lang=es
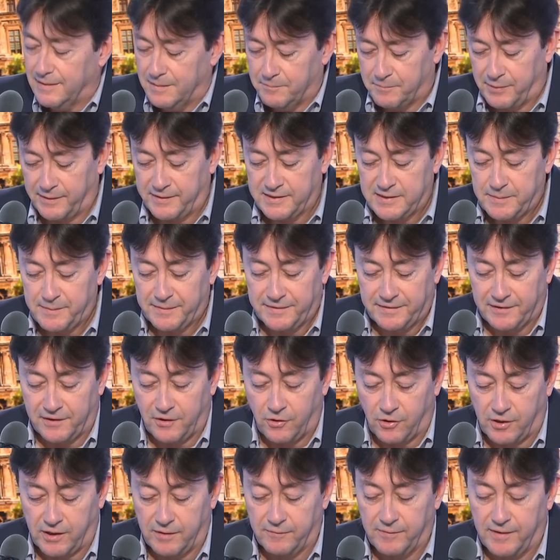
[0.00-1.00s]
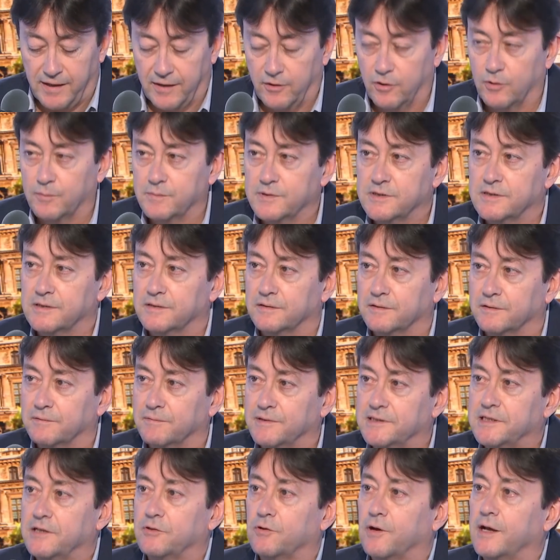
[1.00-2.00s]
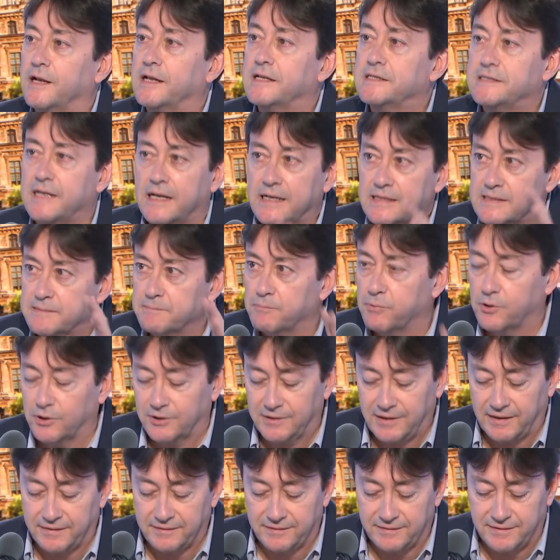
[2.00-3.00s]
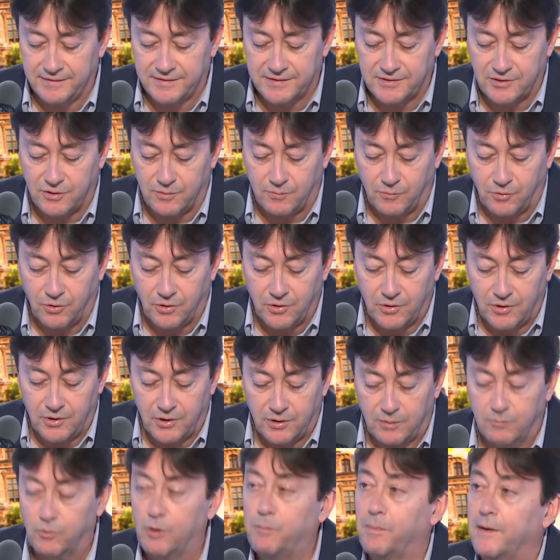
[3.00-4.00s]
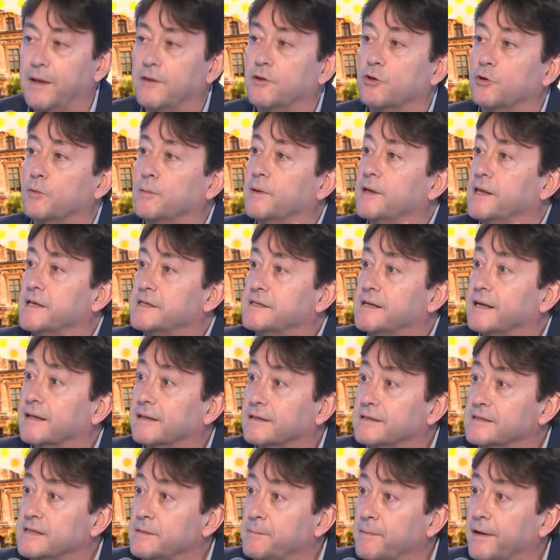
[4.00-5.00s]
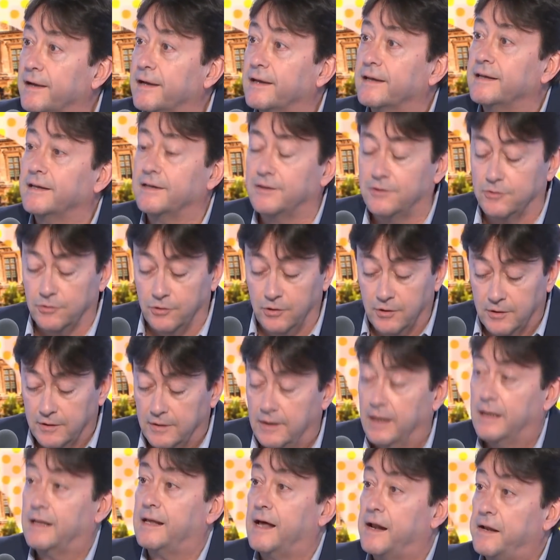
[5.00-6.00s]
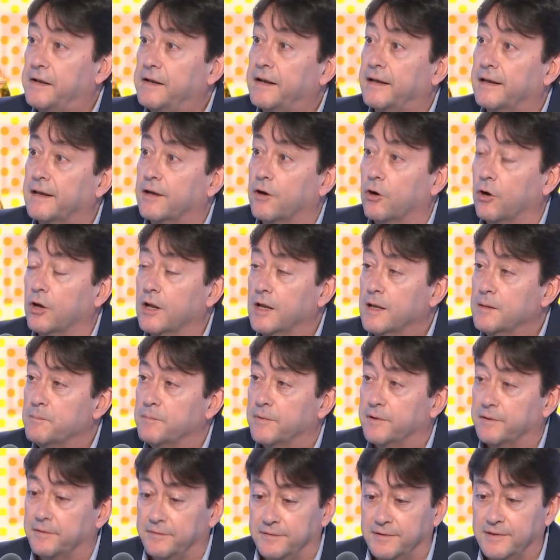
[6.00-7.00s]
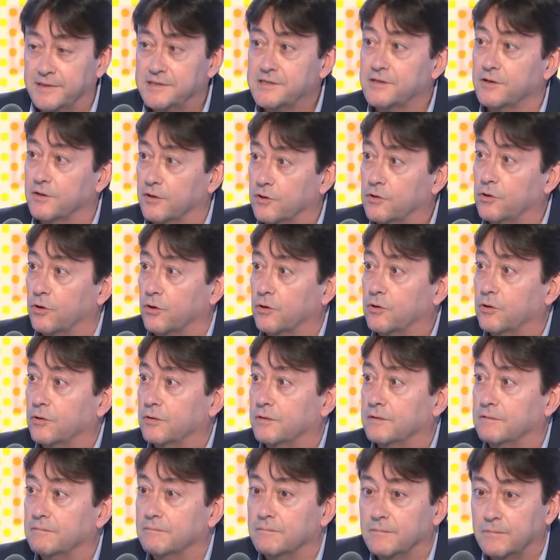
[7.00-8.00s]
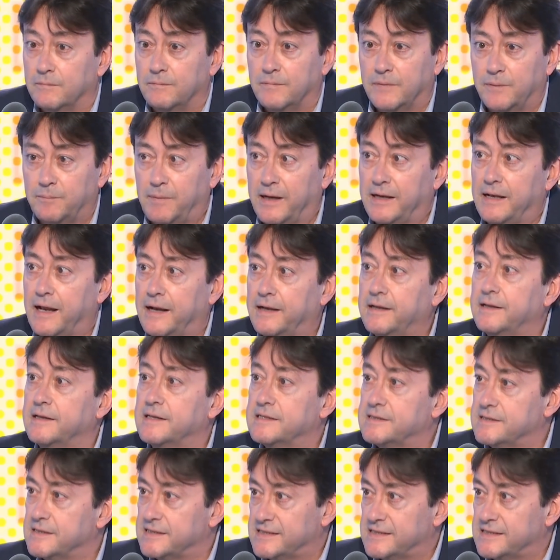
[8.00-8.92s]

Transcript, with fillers: Precisamente Jorge Villadoms vas a tocar en salas importantes como, como el Palacio de Bellas Artes de México, el Carnegie Hall, me decías, con, con bailarines